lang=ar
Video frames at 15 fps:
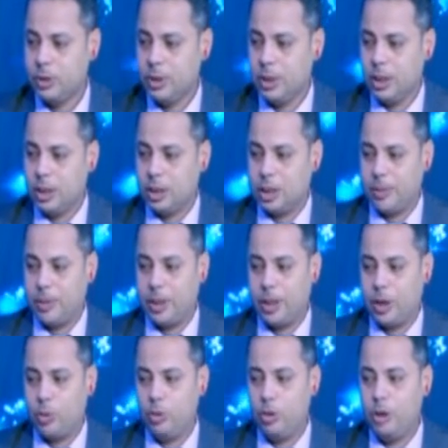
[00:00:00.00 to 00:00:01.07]
طبعا ده
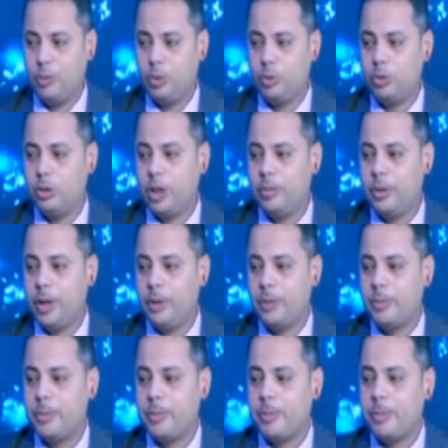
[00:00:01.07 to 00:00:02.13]
الكود اللي موجود قدامنا
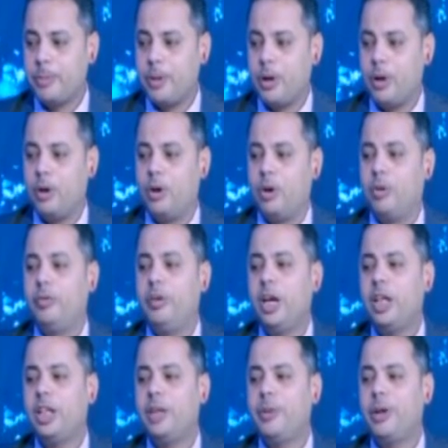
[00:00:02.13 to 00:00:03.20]
اه في
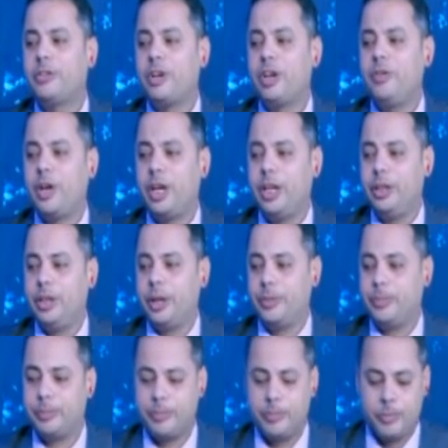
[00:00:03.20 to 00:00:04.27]
حته بقى ظريفه جدا
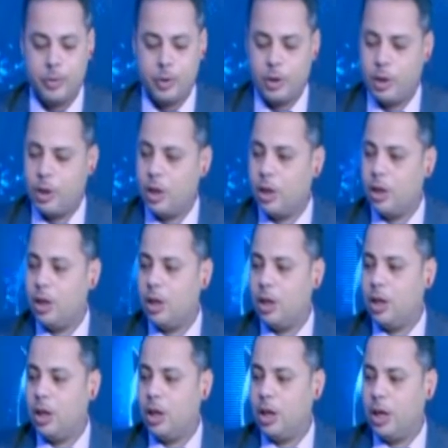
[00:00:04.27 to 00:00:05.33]

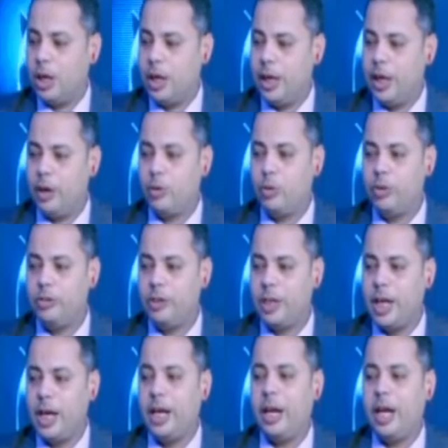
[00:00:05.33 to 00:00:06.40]
آه، الجزء ده
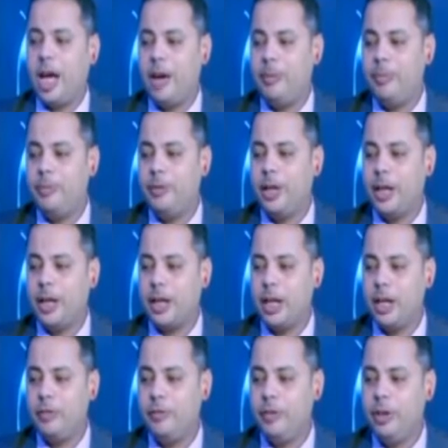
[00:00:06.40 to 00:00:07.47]
انا حابب ان انا اتكلم
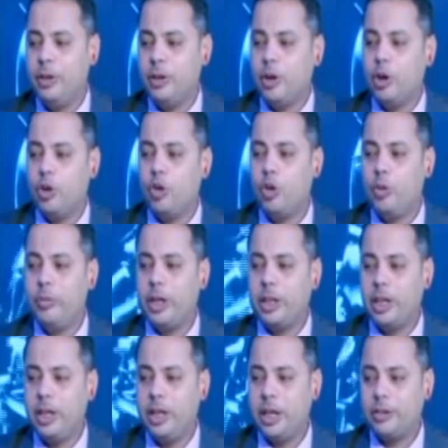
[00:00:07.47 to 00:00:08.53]
فيه جمله
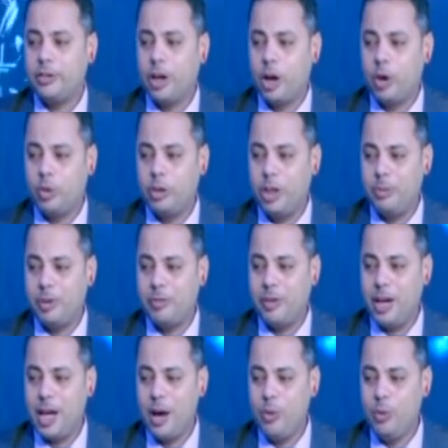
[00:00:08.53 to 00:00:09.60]
تانية ظاهره قدامك في
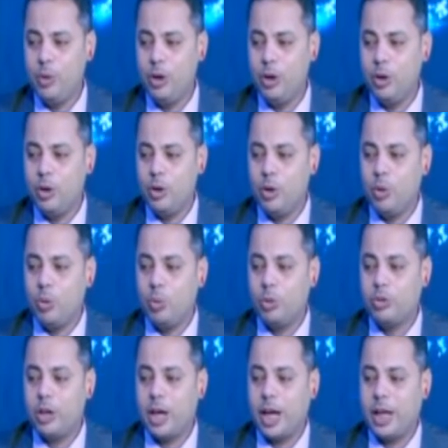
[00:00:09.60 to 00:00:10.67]
الاول
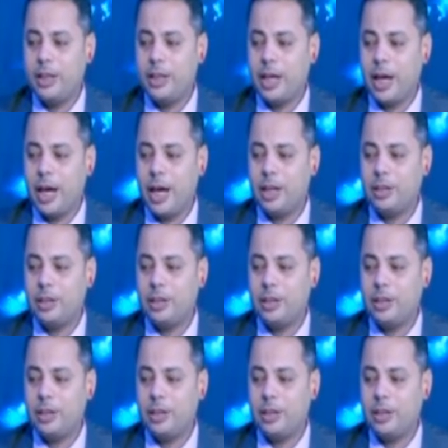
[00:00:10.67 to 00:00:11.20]
وظهر عندك حاجه تانية